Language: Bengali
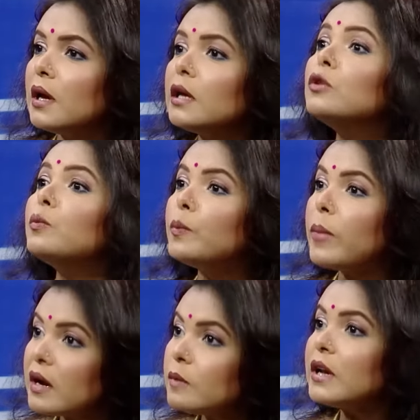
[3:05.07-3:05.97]
কিন্তু
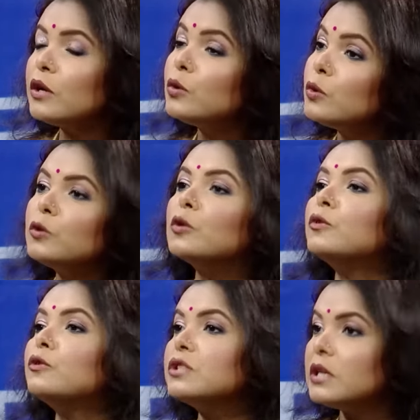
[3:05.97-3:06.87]
পারিবারিক
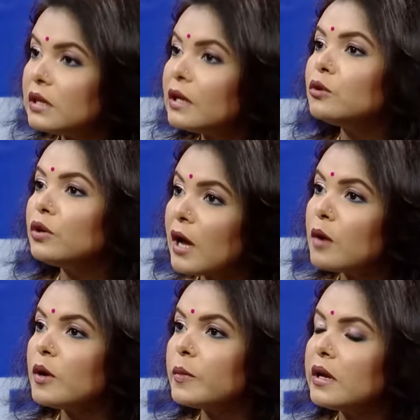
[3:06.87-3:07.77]
গুরুত্বপূর্ণ সিদ্ধান্ত
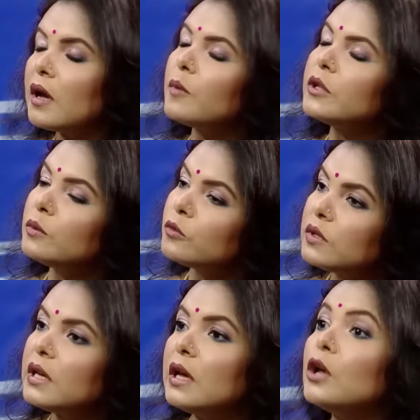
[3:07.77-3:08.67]
নেয়ার ব্যাপারে আমাদের
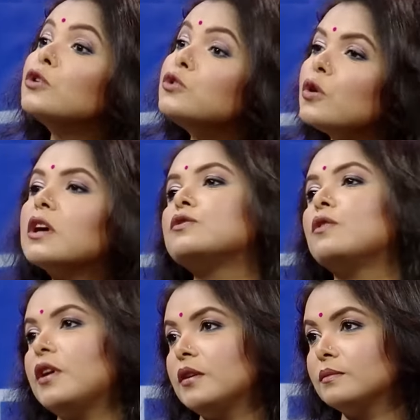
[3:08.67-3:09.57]
মধ্যে যোগাযোগ
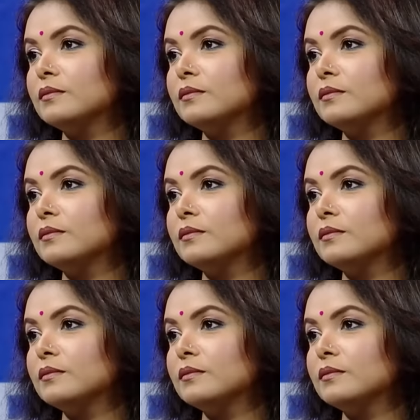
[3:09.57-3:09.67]
হয়